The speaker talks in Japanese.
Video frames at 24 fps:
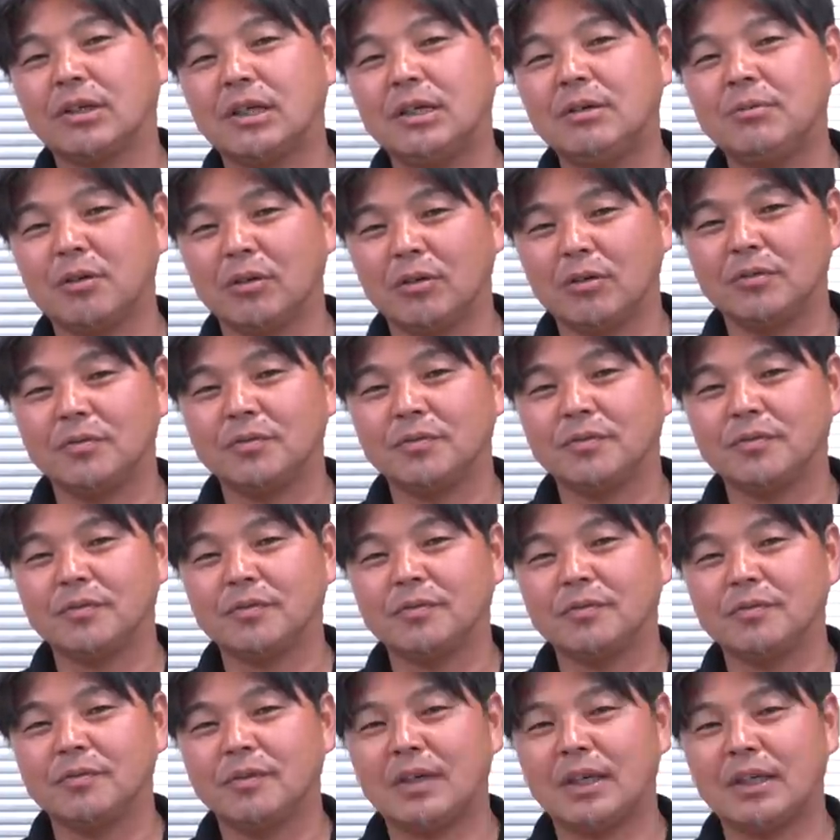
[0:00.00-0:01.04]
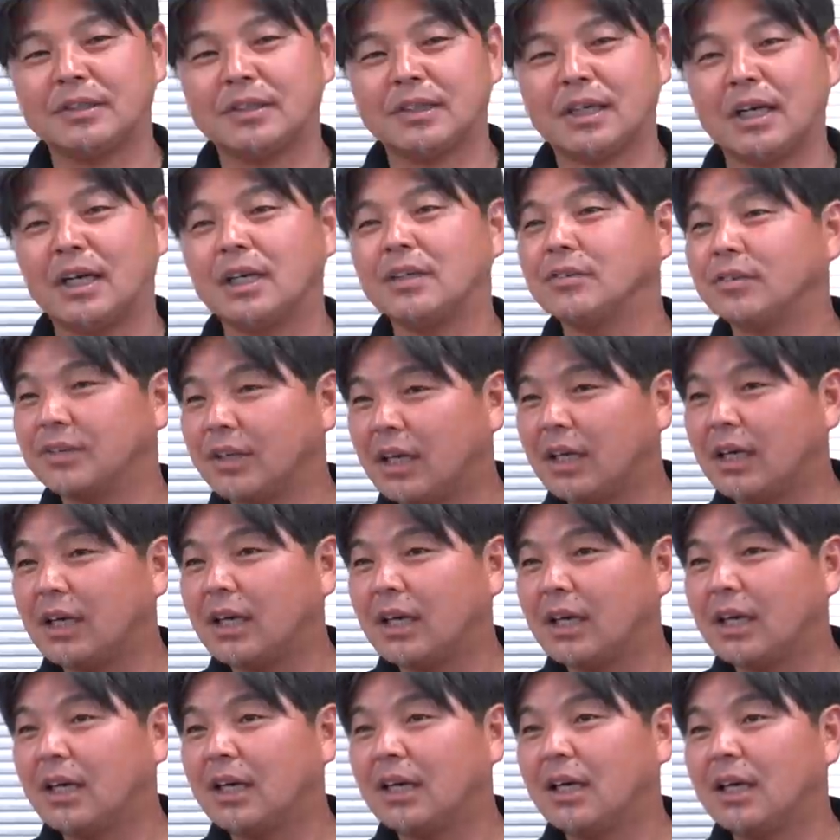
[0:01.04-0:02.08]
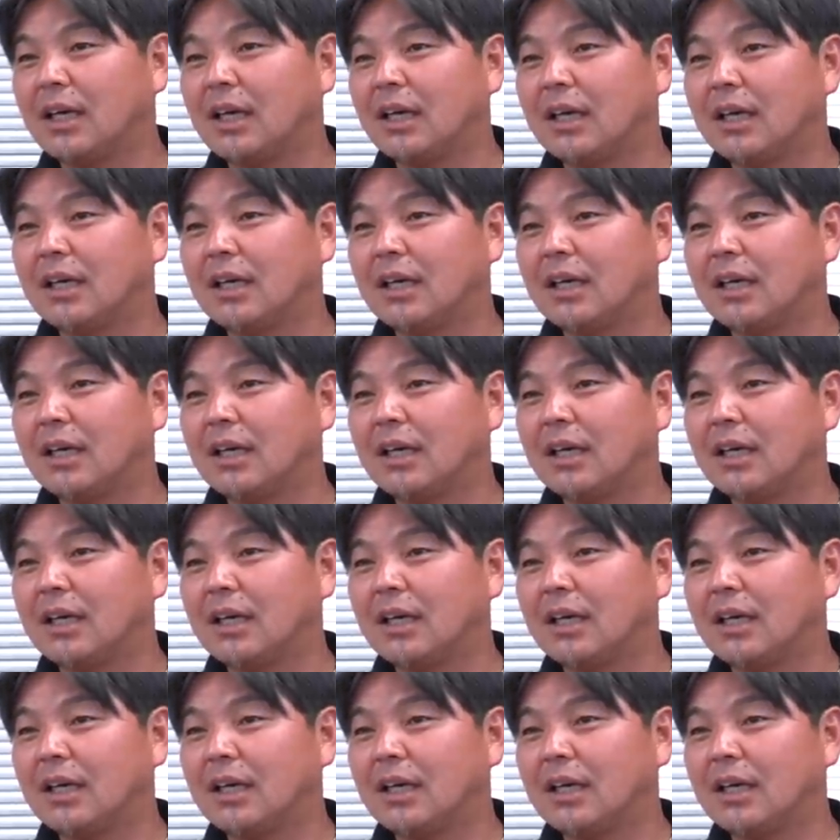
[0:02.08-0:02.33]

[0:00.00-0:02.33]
からも、まあ、世界のね、はい、